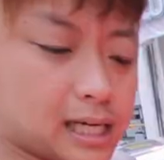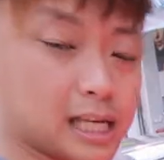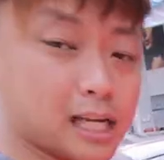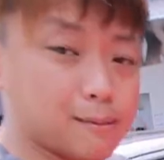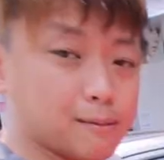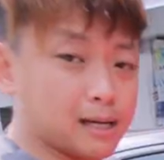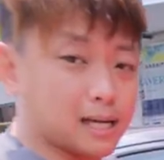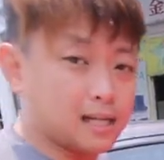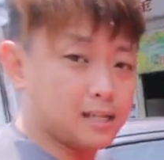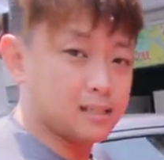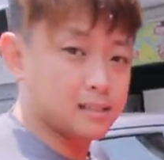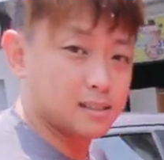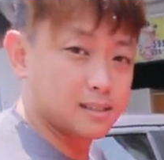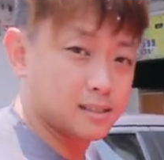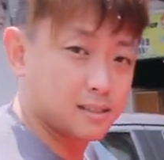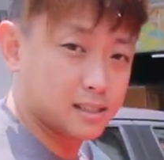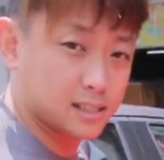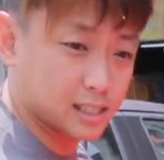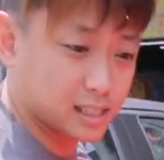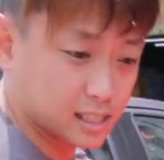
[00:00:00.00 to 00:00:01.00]
看到吗？
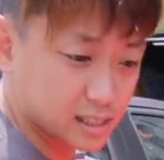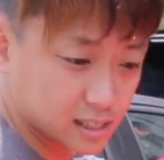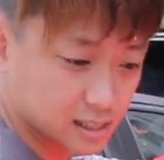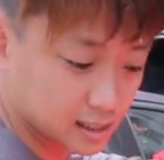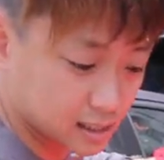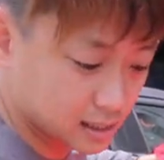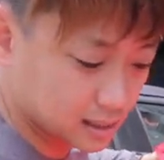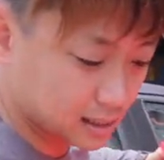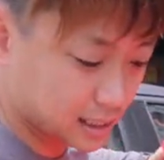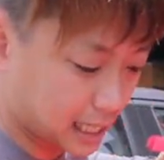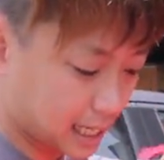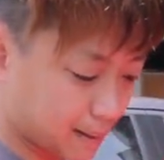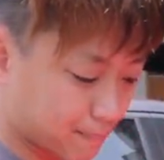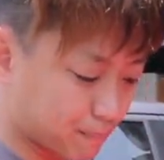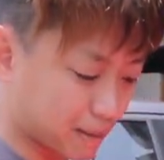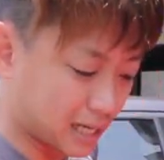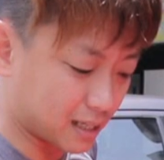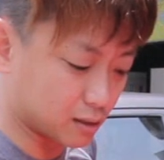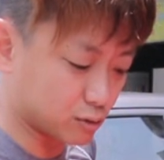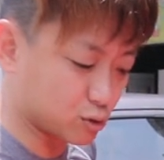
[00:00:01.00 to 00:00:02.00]
这个是它
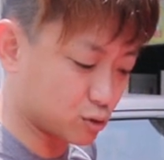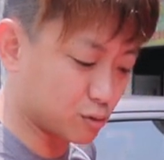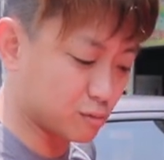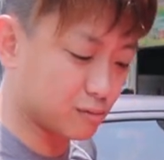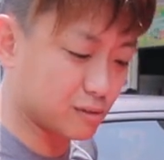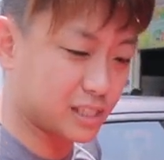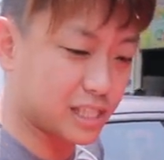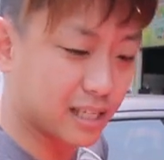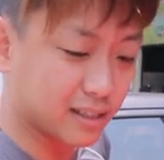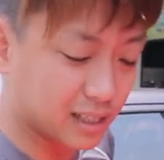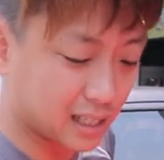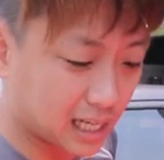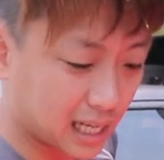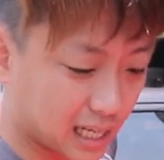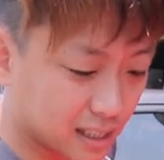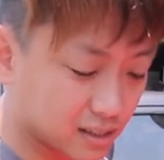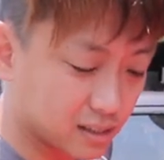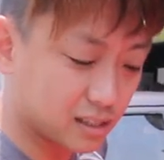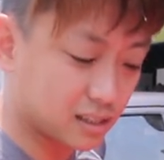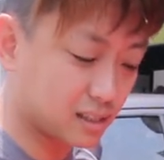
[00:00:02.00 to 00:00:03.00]
绑中间的
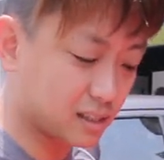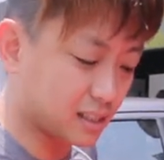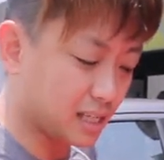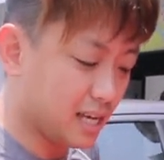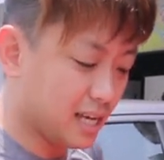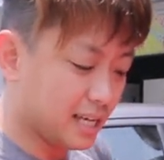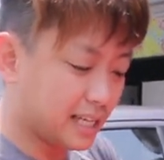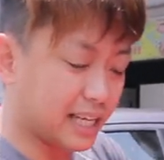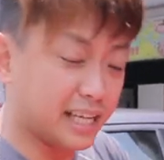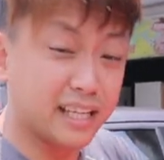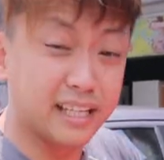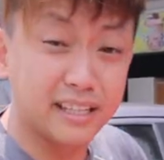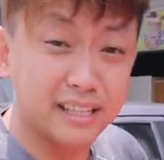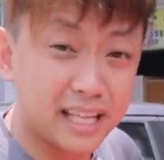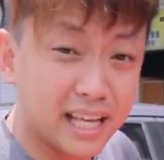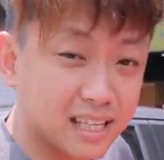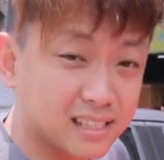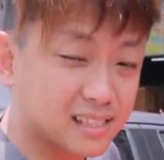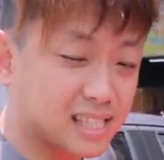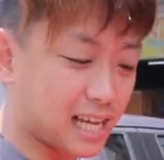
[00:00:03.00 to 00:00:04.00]
啦，就是给
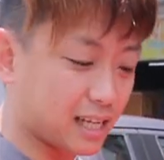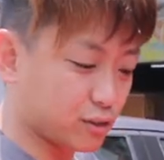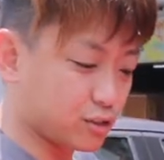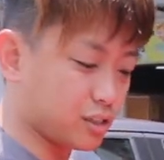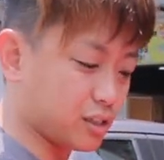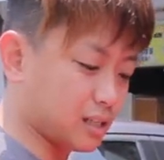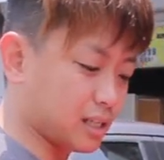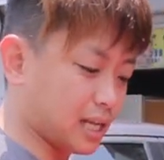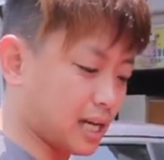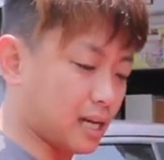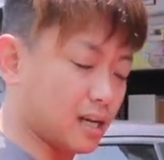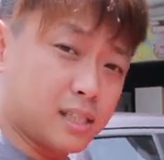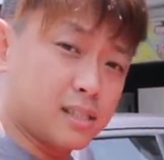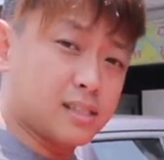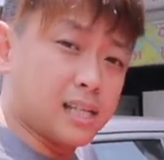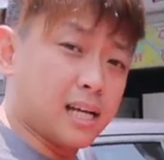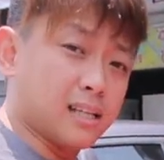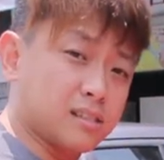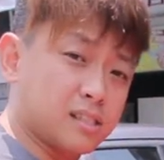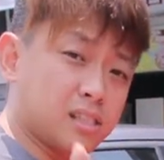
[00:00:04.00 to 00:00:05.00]
你粘上去的啦。第
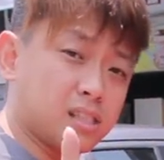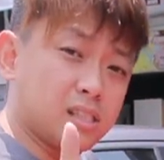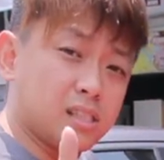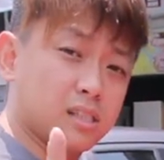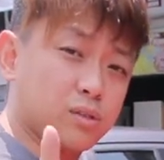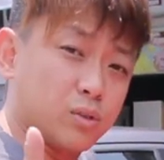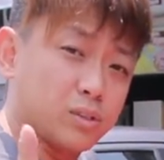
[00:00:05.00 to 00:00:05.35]
三次